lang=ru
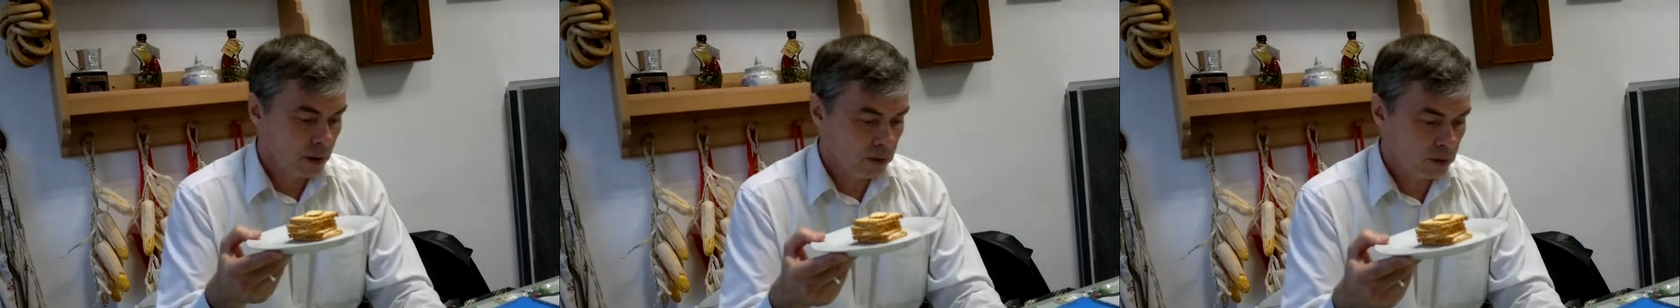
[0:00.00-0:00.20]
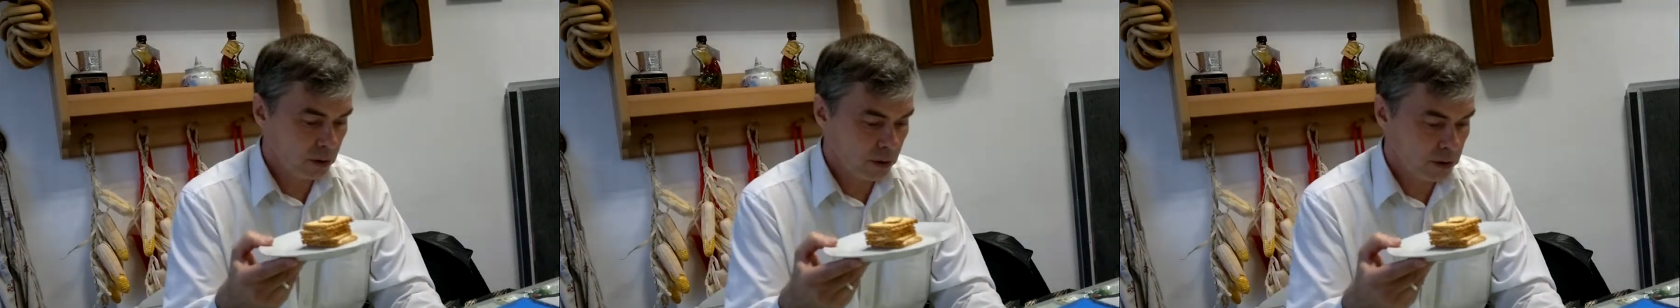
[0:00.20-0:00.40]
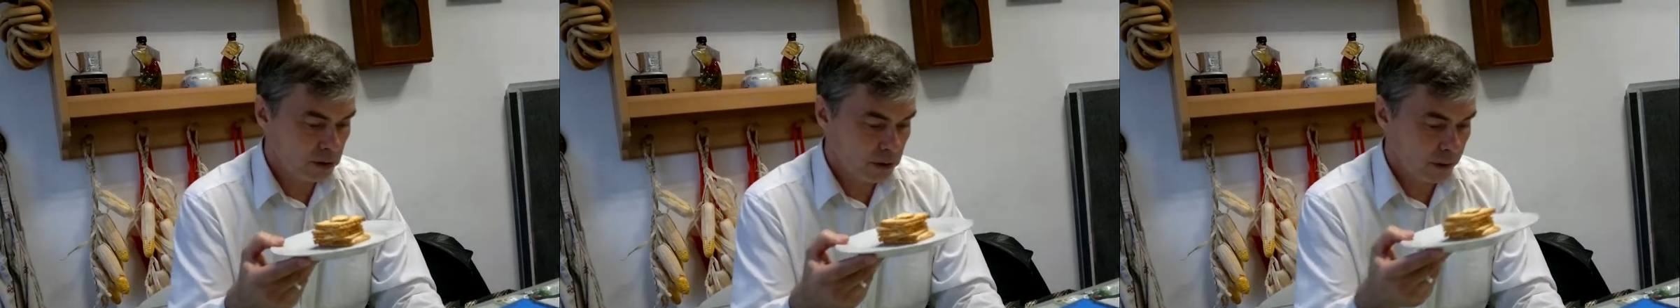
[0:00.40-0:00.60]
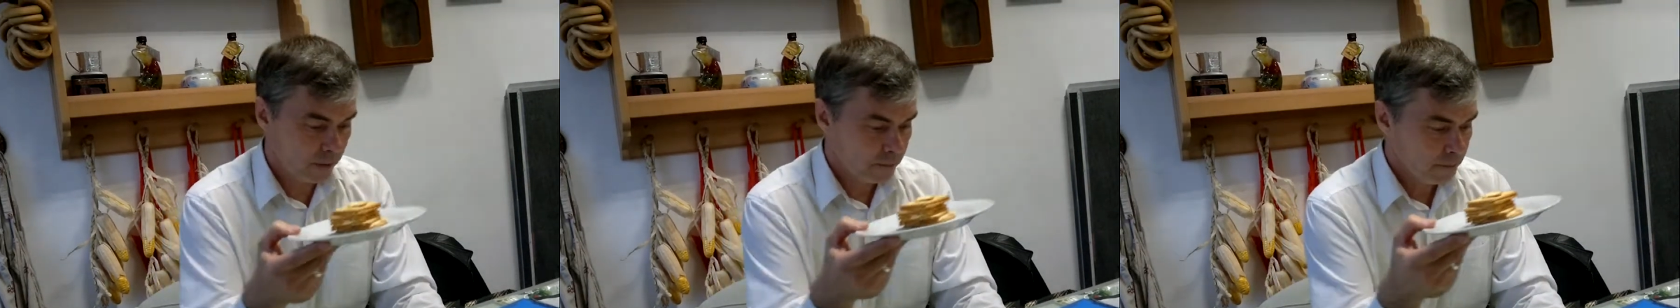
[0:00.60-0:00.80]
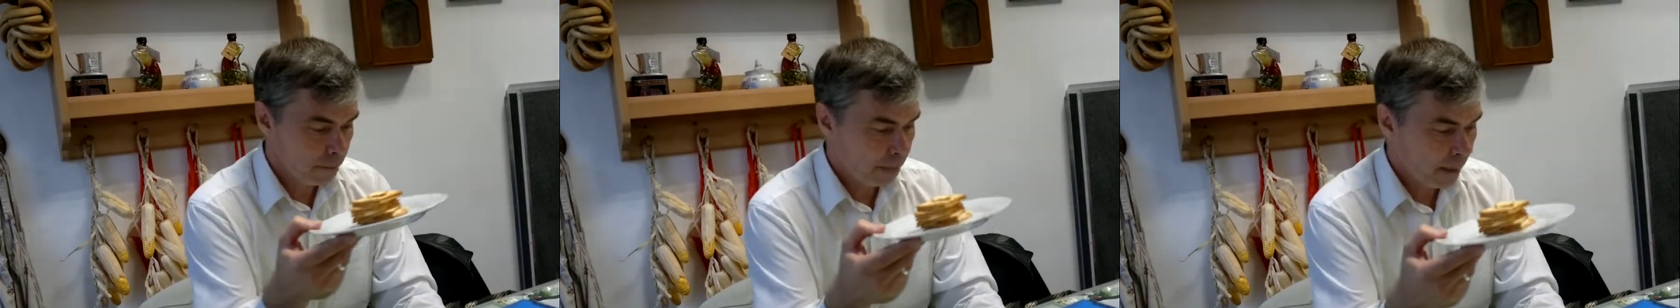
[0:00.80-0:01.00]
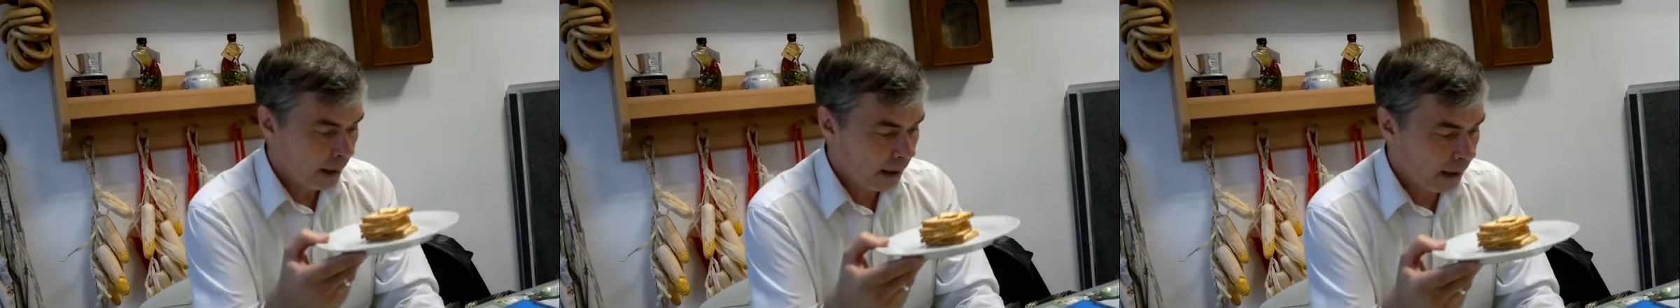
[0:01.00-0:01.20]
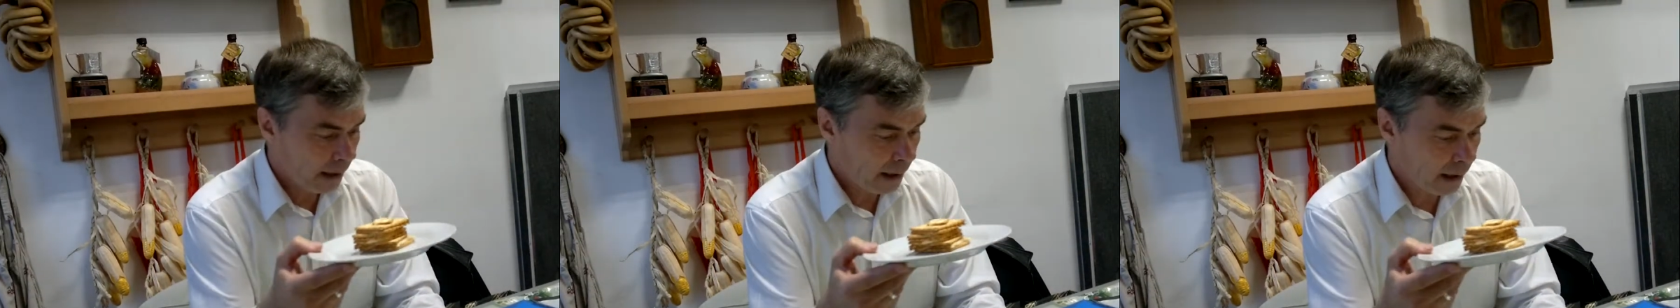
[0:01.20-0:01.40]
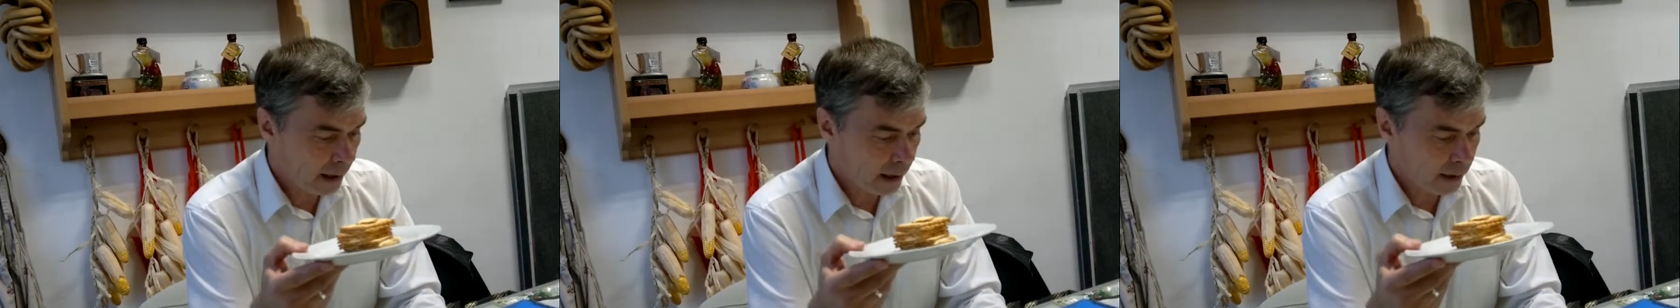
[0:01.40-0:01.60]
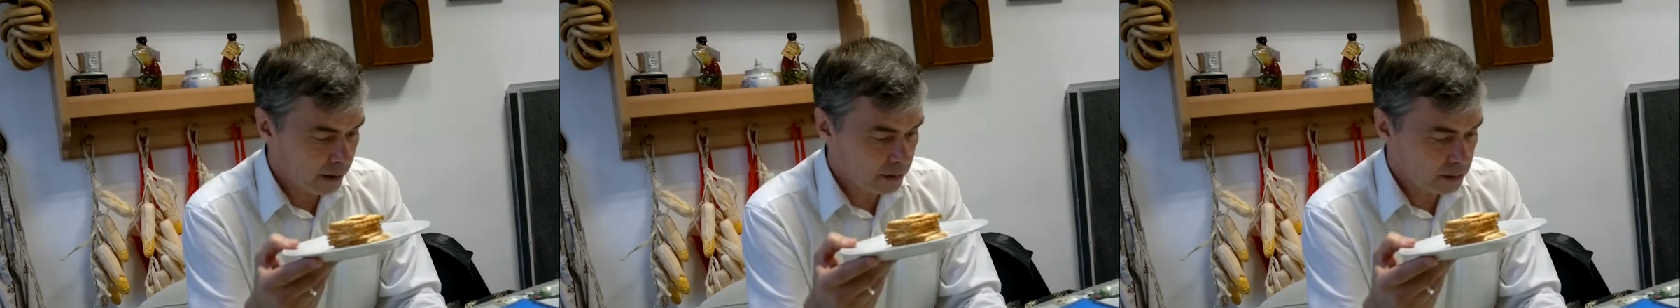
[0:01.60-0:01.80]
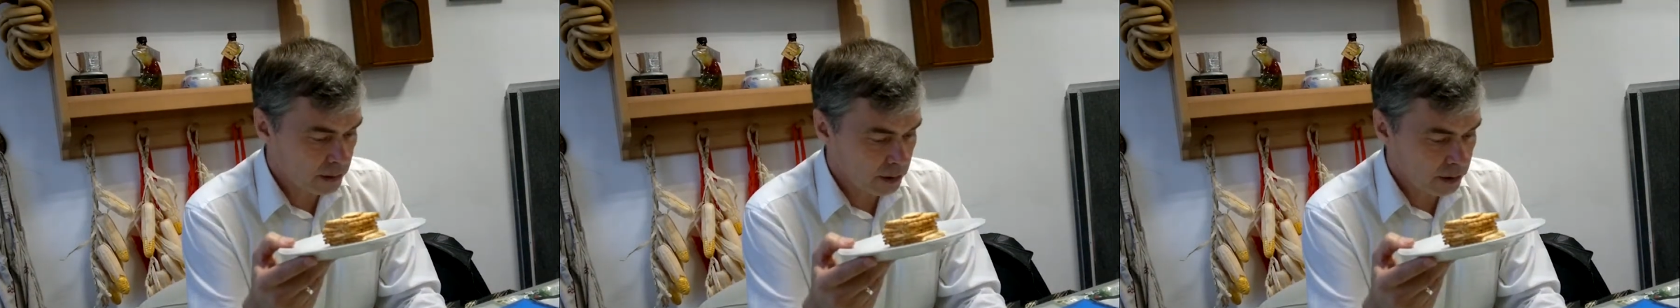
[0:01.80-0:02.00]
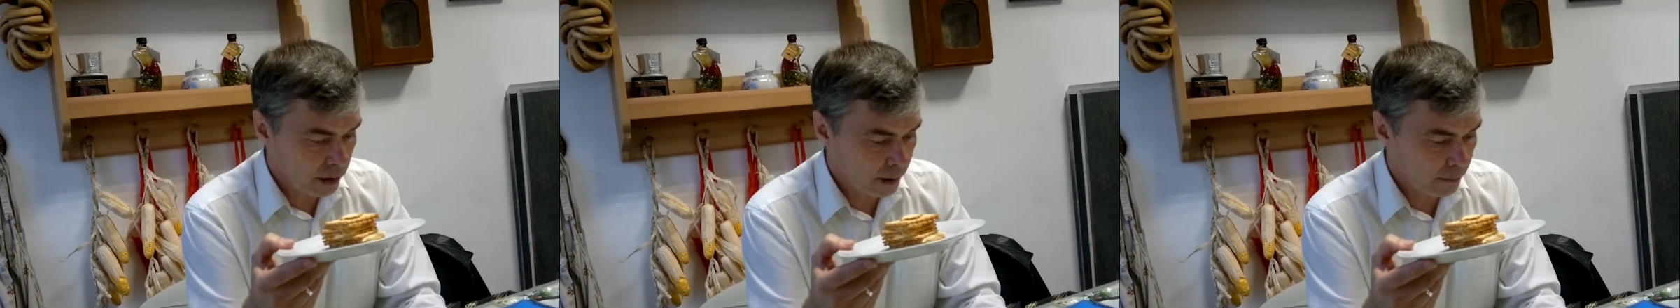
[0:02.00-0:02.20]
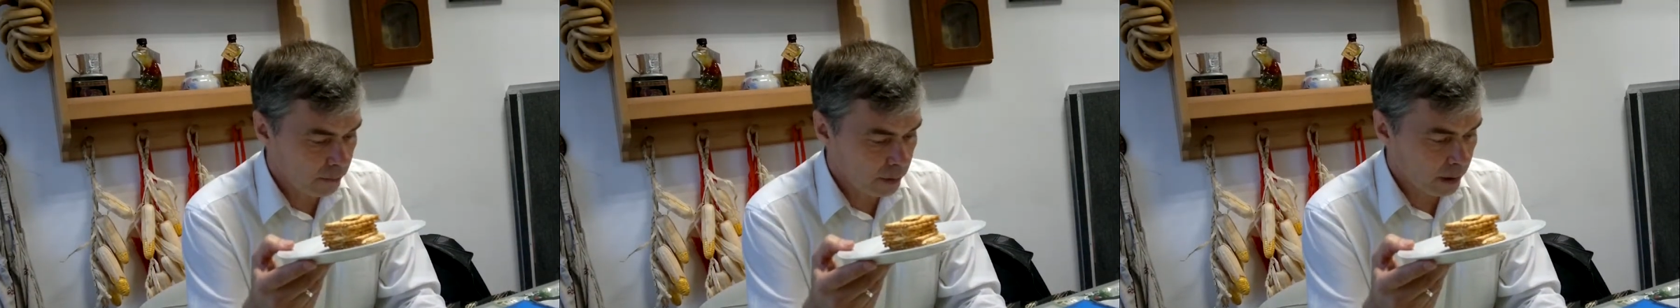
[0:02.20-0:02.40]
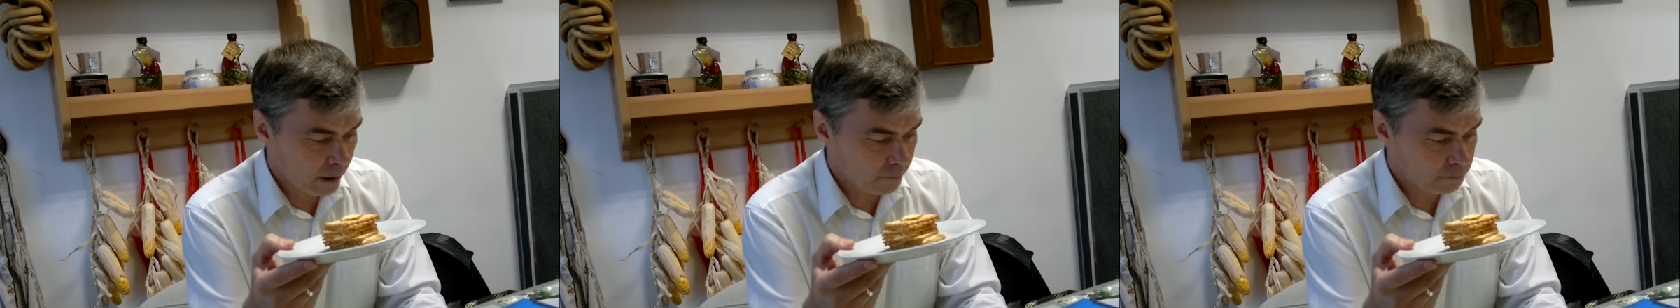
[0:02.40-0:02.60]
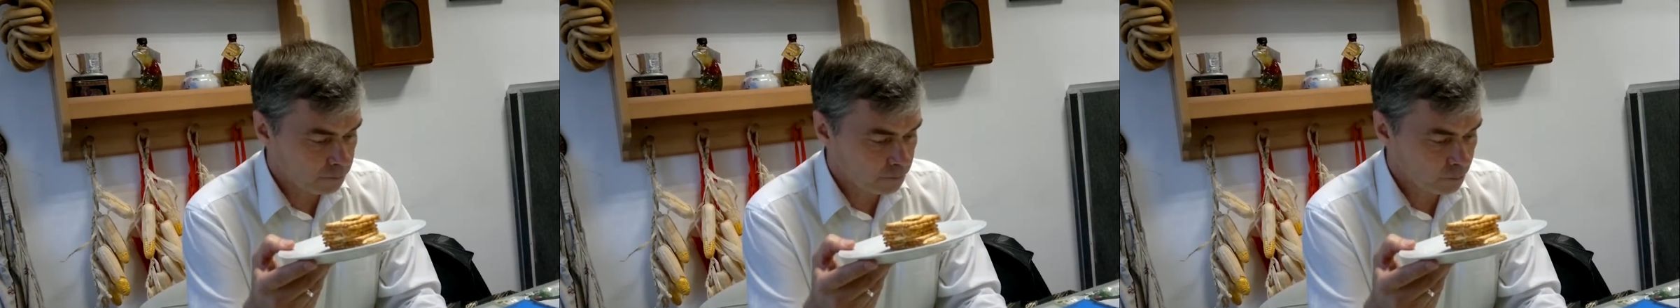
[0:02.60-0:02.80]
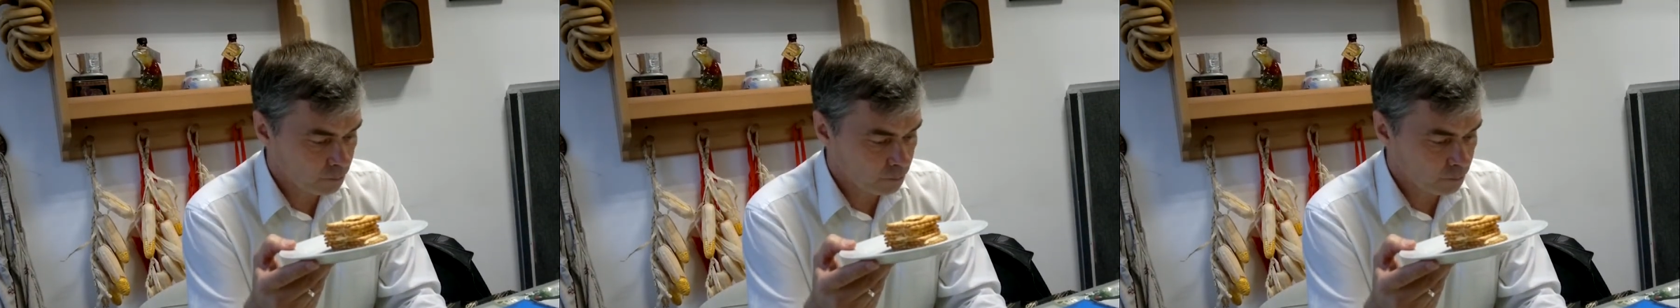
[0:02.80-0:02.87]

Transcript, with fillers: То есть, э, затем э,